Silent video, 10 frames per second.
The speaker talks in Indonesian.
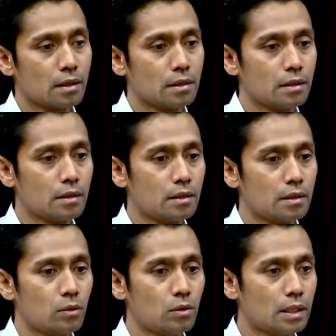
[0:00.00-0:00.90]

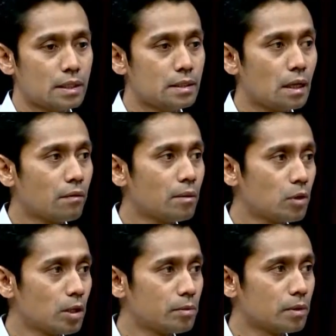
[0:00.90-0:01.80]
di udah dijawab
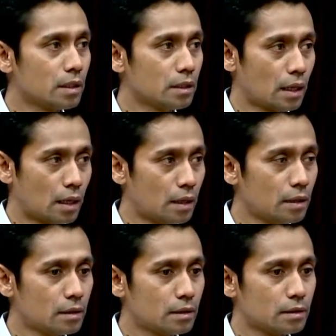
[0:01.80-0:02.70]
oleh pemerintah,
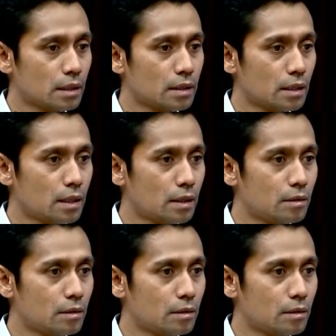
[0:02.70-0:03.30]
saya kira